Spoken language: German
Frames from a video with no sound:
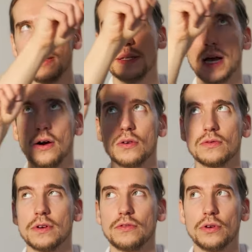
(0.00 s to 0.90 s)
die Augen
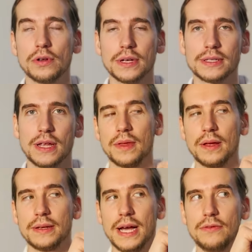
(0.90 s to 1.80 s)
verfolgen das.
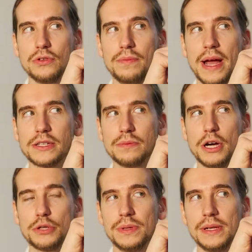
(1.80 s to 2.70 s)
Da, wo du merkst zum
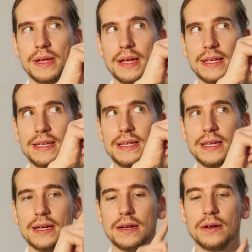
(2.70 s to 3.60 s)
Beispiel
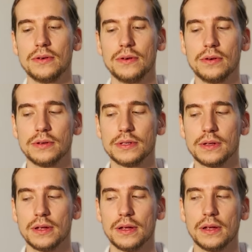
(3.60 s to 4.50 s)
hier und
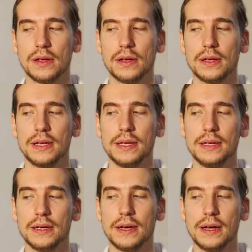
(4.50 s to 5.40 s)

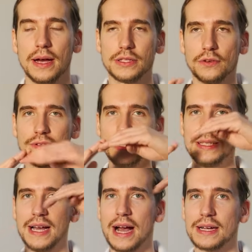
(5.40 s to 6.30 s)
hier, also auf
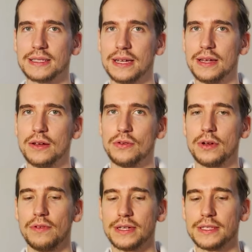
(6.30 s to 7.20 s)
dieser Achse, oder
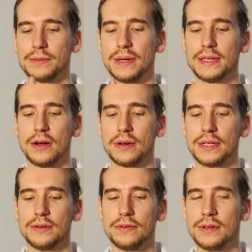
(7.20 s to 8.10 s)
vielleicht ist es bei dir auch
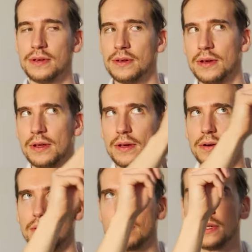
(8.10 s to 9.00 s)
hier unten
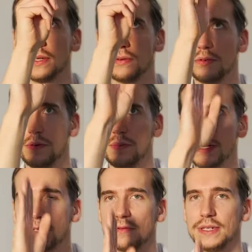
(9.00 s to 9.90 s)
und hier oben,
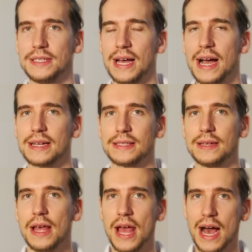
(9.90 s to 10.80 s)
also auf dieser
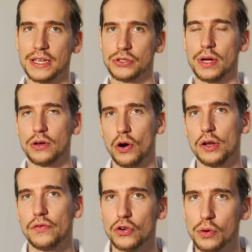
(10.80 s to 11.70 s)
Achse, hast du eine
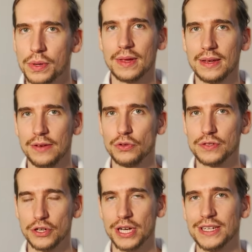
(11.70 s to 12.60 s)
Hornverkrümmung, dann wirst du
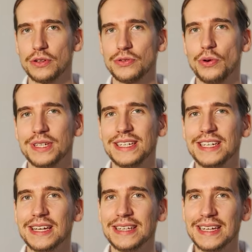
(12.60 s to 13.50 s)
wahrscheinlich auch dort
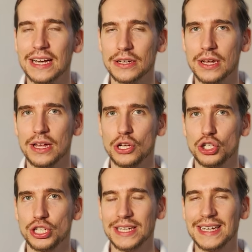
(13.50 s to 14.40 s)
die dickeren
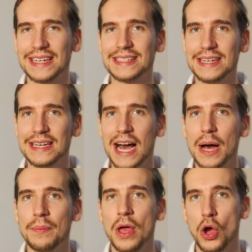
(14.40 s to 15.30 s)
Striche gesehen
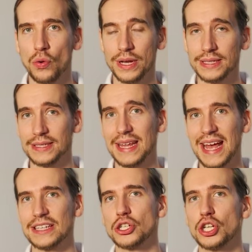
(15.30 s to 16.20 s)
haben. Und das ist der
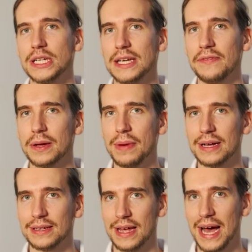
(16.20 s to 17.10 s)
erste Schritt, den wir
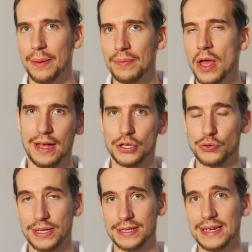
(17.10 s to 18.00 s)
gemacht haben. So
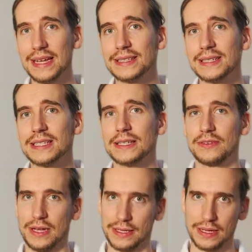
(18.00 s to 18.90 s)
als nächstes,
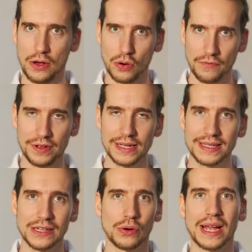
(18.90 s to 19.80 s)
es empfiehlt
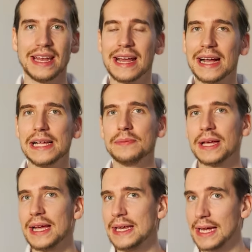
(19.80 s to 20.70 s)
sich auch generell im
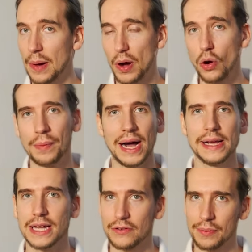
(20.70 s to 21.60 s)
Training, aber auch im
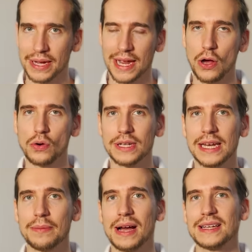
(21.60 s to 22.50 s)
Alltag, wenn man kein
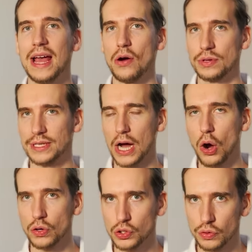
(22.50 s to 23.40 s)
Augentraining macht, unsere
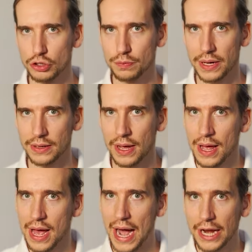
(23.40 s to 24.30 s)
Augen zu entspannen.
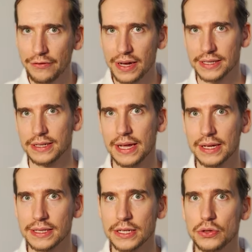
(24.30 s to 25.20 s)
Einfachster Trick
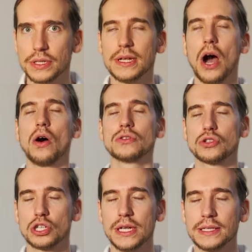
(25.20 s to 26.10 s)
ist natürlich, die Augen zu
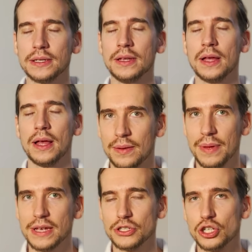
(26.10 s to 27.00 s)
schließen, im
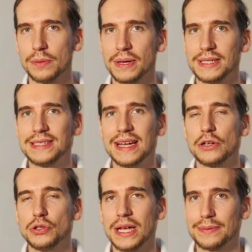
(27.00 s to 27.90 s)
ersten Schritt passiert da
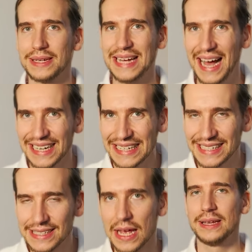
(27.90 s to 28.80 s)
natürlich erstmal gar
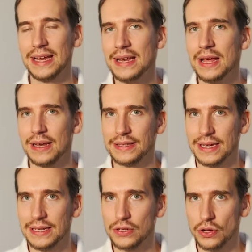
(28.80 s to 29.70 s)
nichts, denn
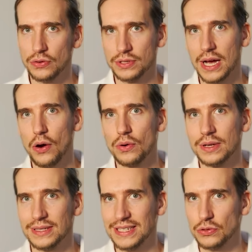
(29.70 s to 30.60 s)
letztendlich können unsere Augen
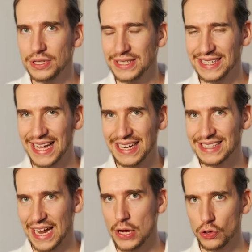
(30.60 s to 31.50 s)
sich durch diese ganzen
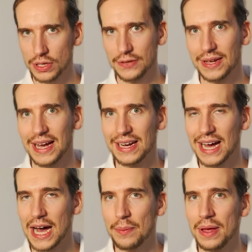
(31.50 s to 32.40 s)
Eindrücke, die wir gerade
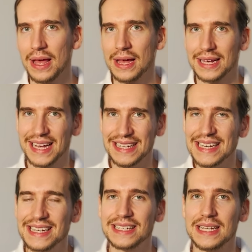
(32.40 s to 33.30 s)
haben,
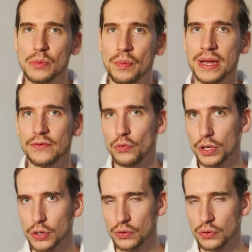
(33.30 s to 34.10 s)
nicht dem Moment wirklich